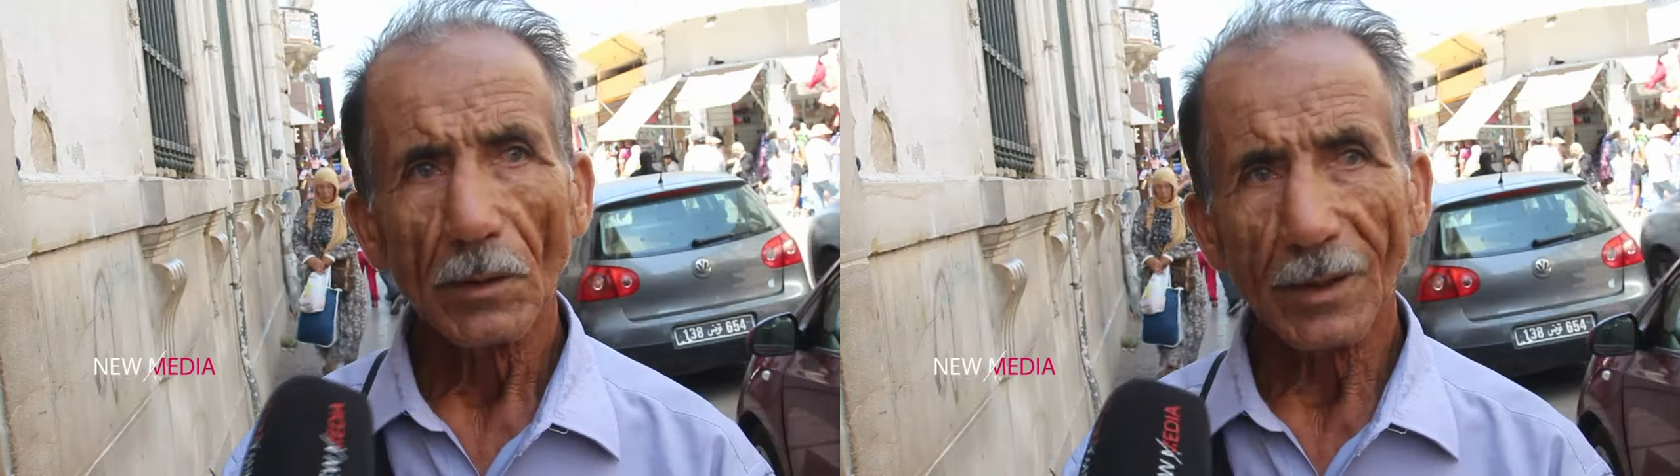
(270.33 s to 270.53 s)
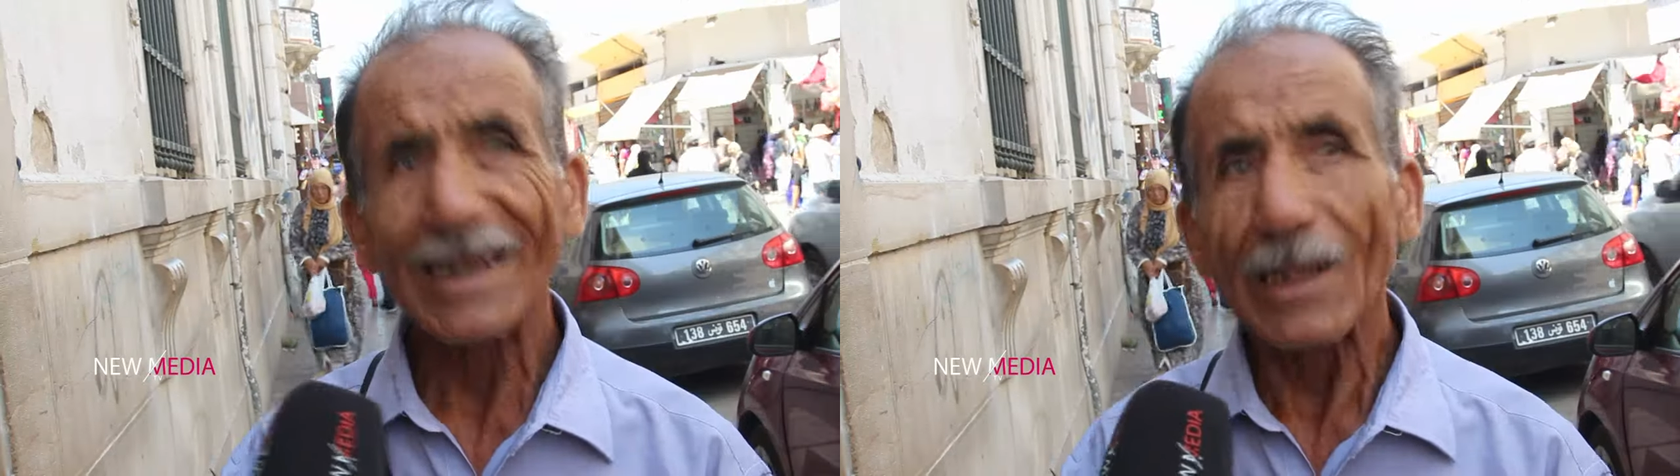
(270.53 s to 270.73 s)

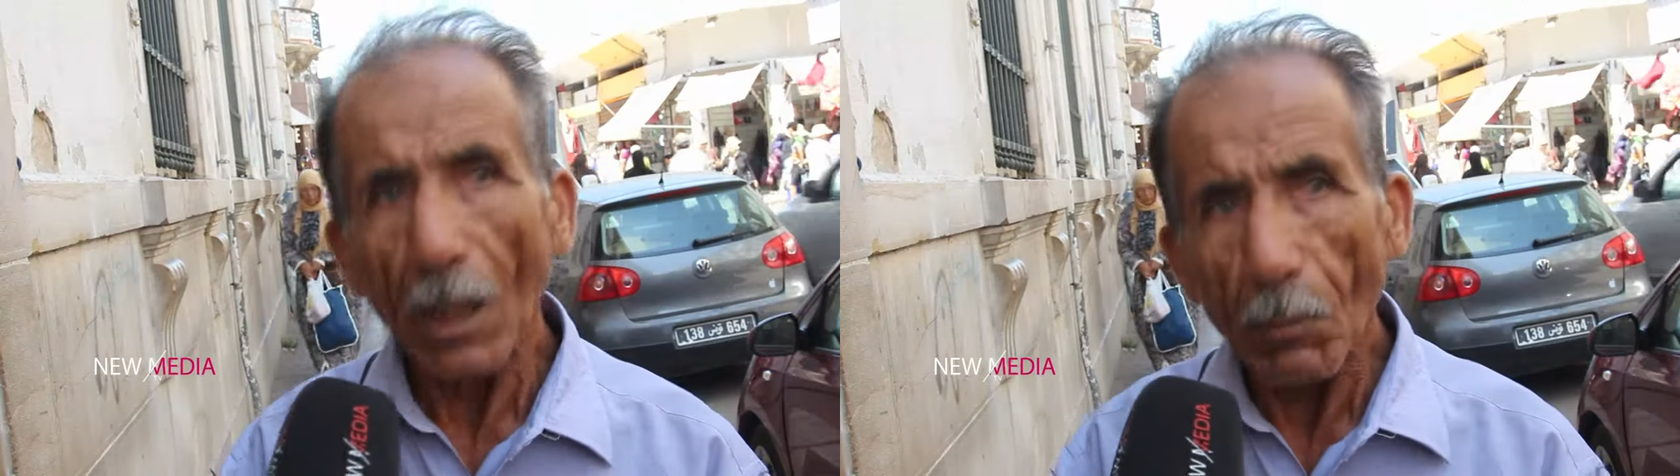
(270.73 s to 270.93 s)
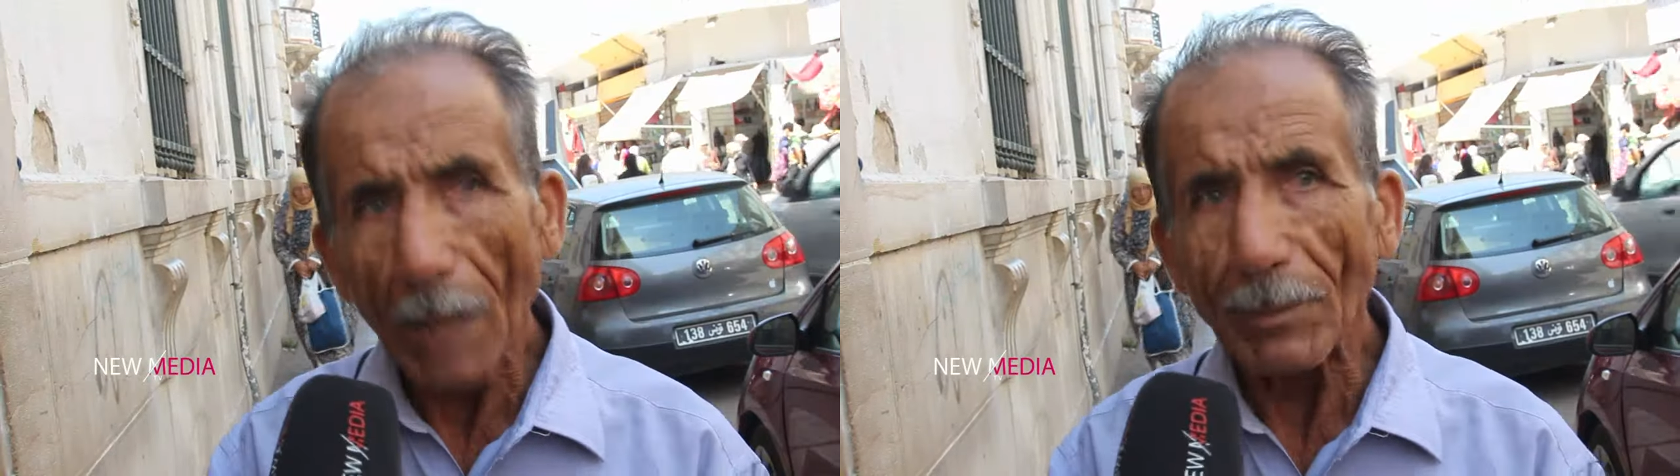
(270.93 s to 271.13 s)
آه. كي
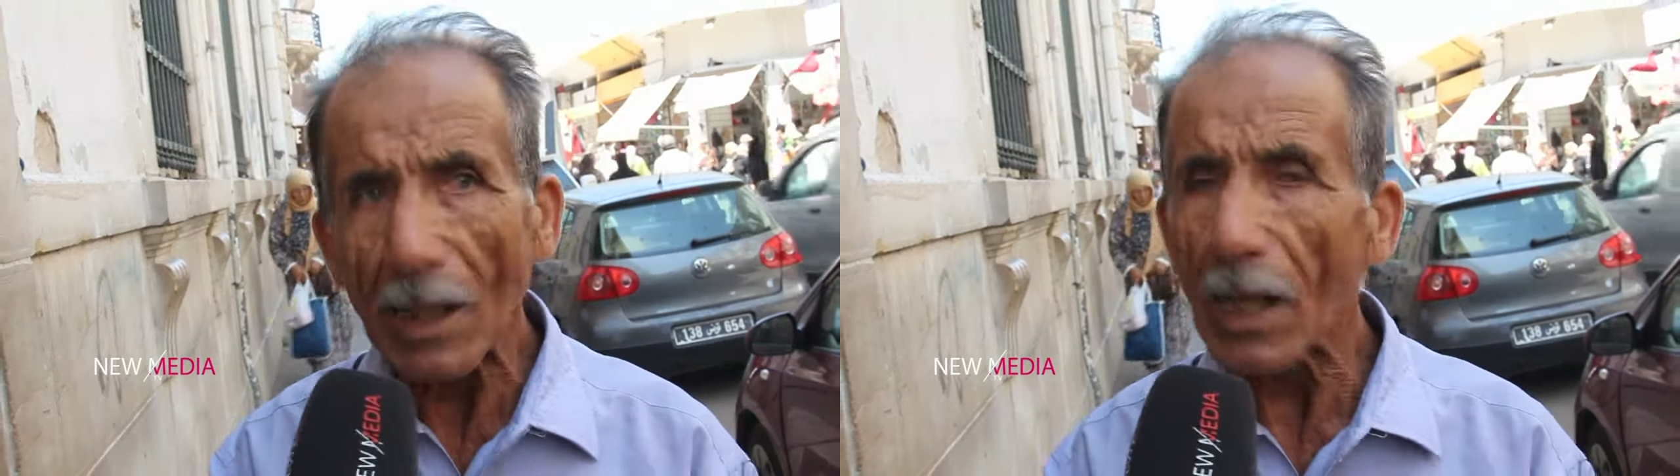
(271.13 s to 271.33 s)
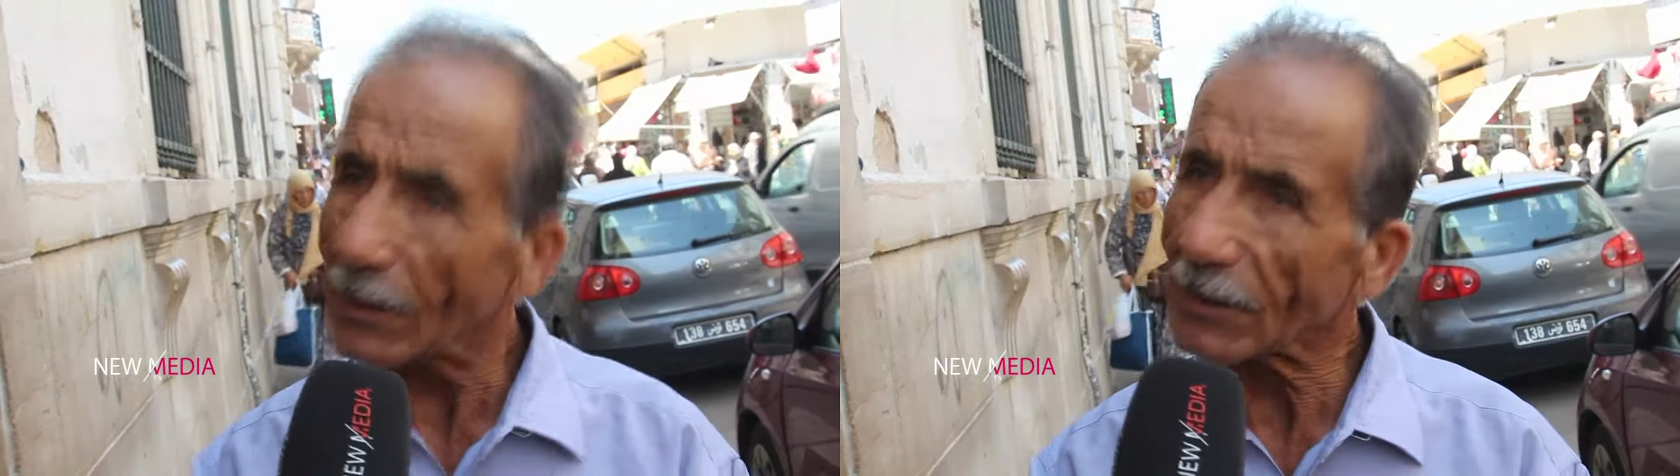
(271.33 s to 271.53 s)
نروح
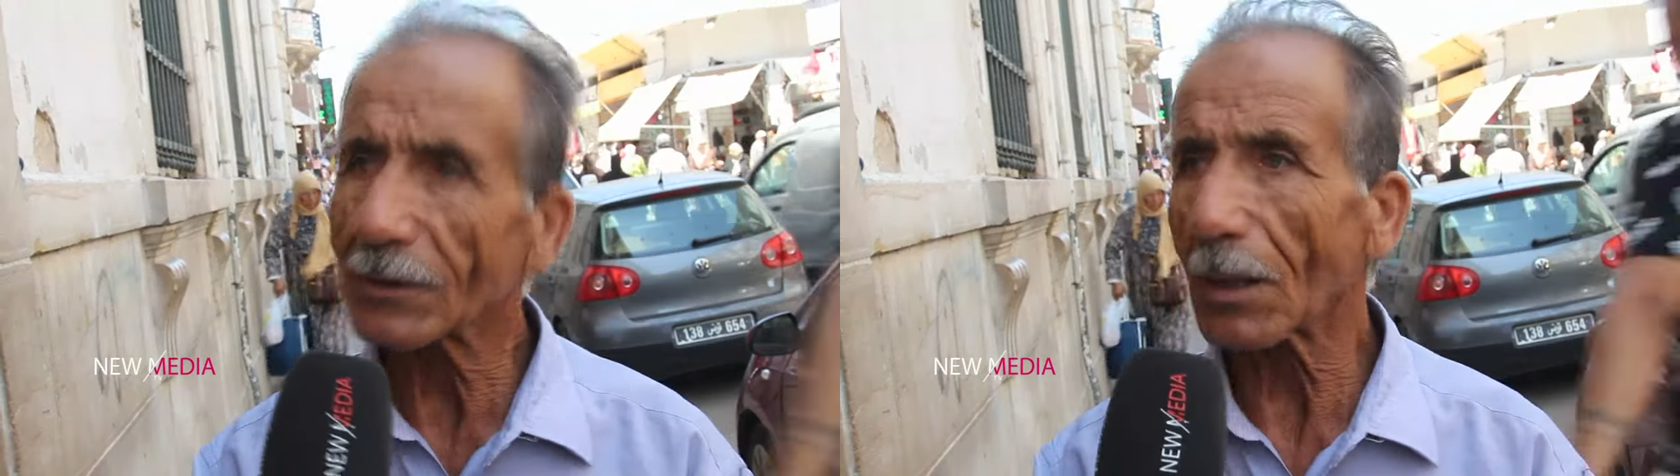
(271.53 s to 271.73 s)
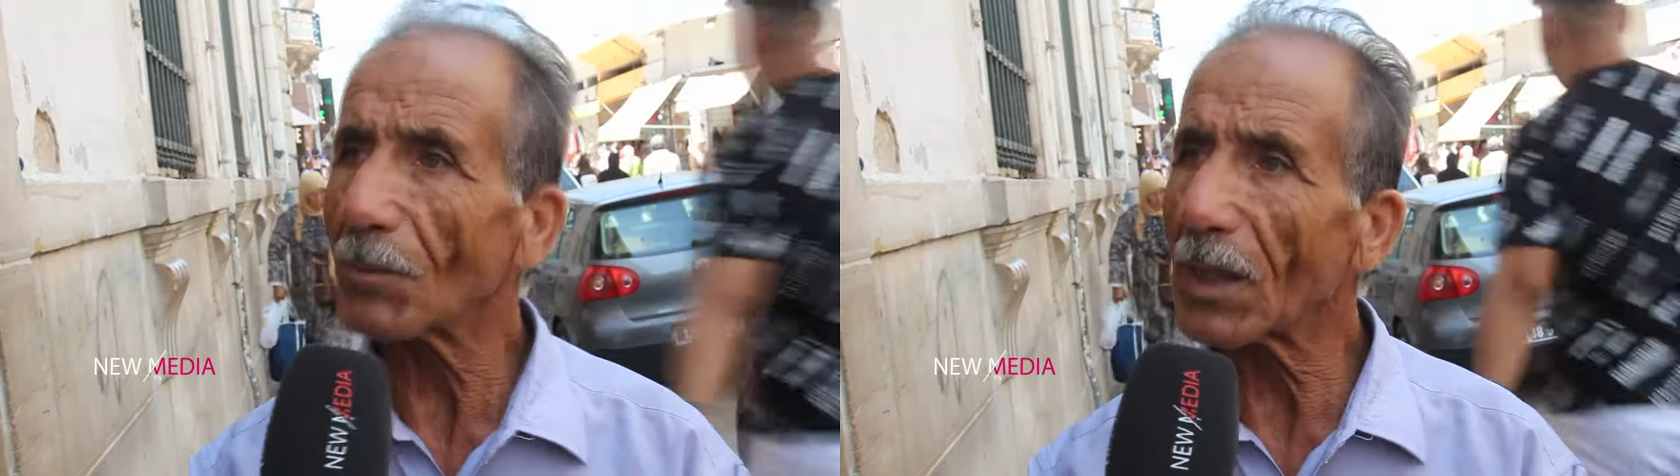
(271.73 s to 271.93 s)
بنهاري
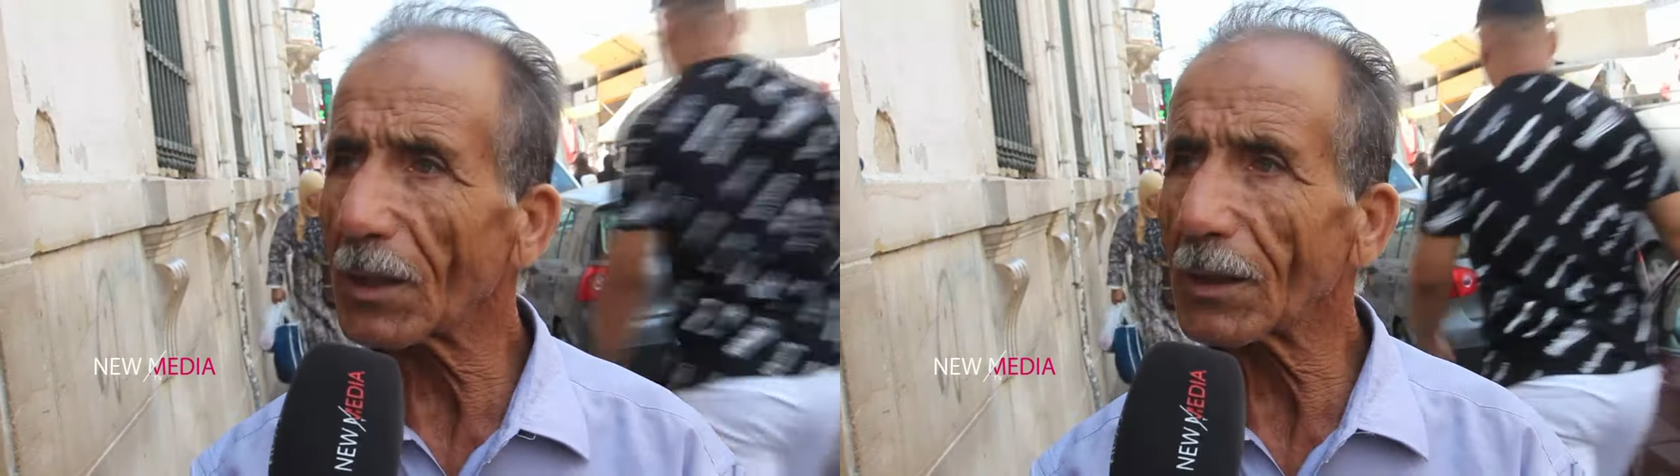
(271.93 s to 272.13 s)
نتسمى